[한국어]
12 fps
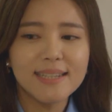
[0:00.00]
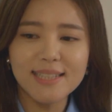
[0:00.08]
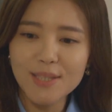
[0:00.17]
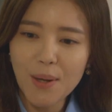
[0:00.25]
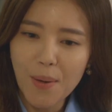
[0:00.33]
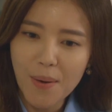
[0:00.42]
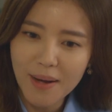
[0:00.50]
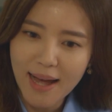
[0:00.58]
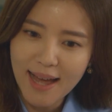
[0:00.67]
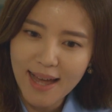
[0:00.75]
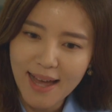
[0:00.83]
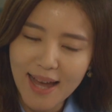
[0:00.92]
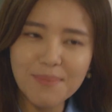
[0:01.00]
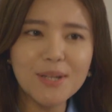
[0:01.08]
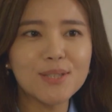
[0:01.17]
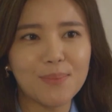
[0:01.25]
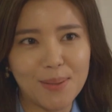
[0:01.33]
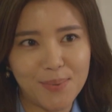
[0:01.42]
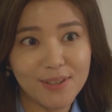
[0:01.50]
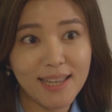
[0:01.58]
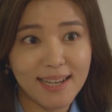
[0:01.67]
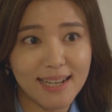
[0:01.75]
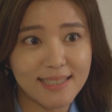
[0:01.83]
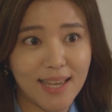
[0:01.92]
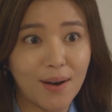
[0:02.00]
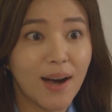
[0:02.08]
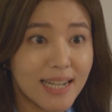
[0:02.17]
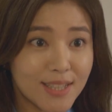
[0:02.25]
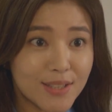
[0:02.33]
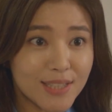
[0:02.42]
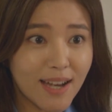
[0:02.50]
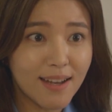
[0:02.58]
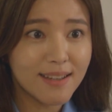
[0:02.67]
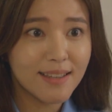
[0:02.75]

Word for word: 이제 서영아 하면서 말 편하게 하세요. 아셨죠?